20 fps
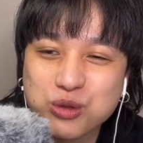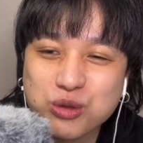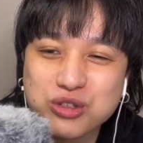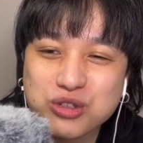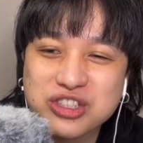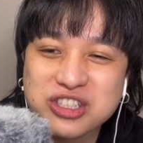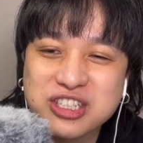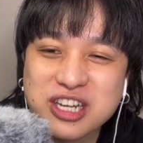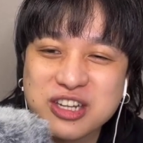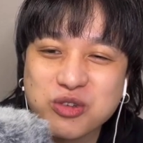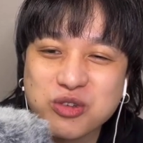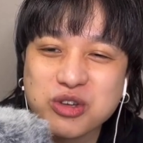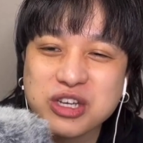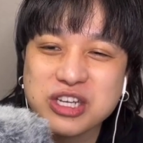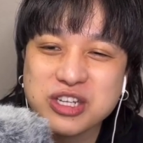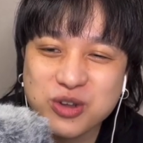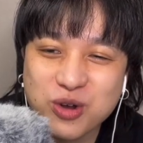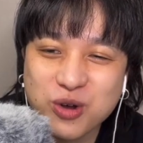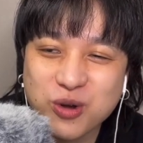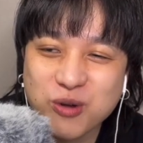落とした
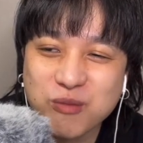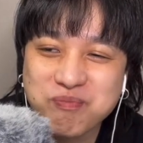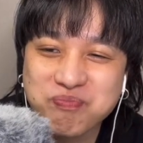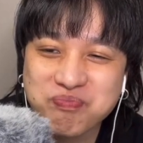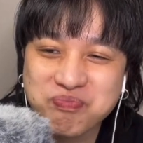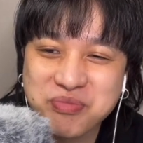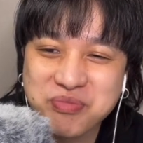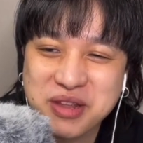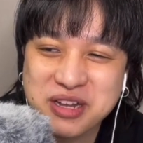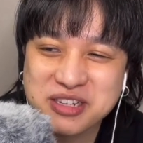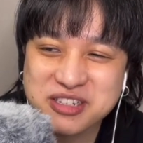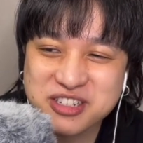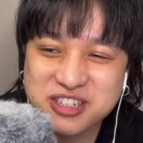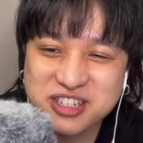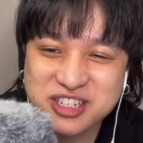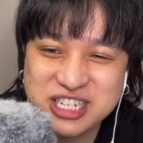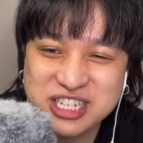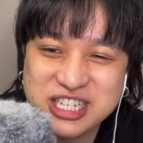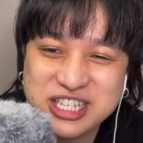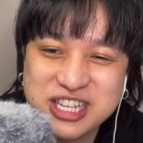時の
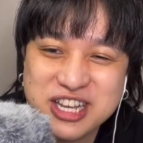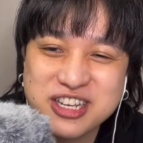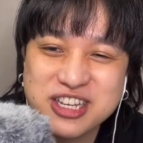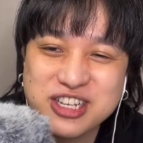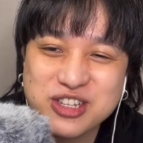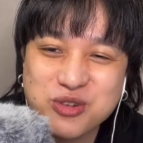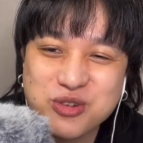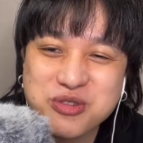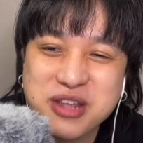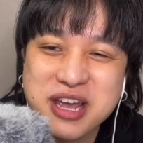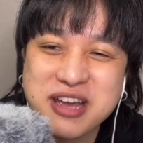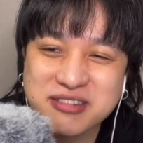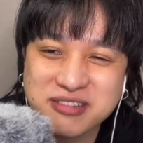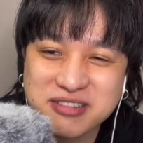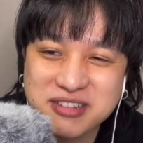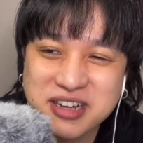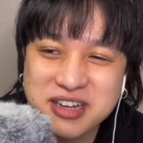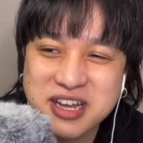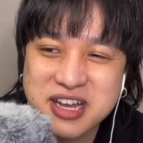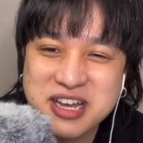自責の
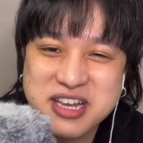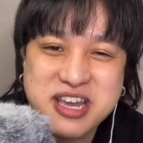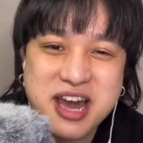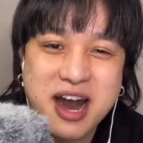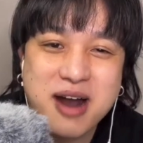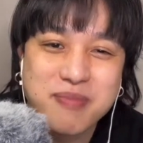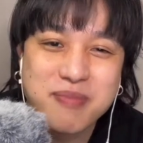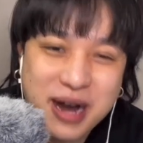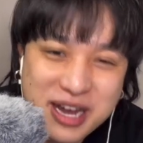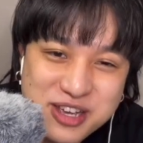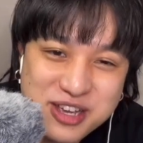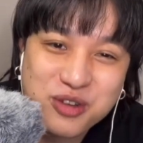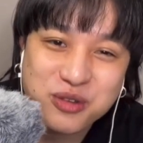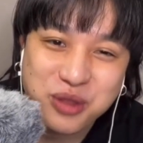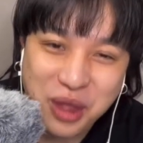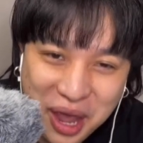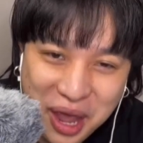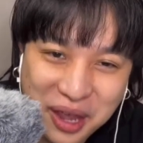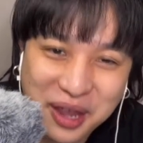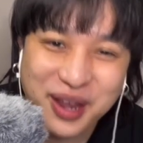念、やば
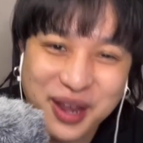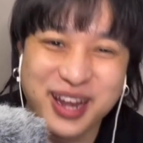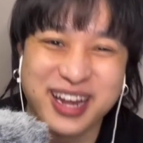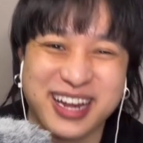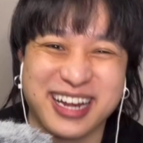いよね。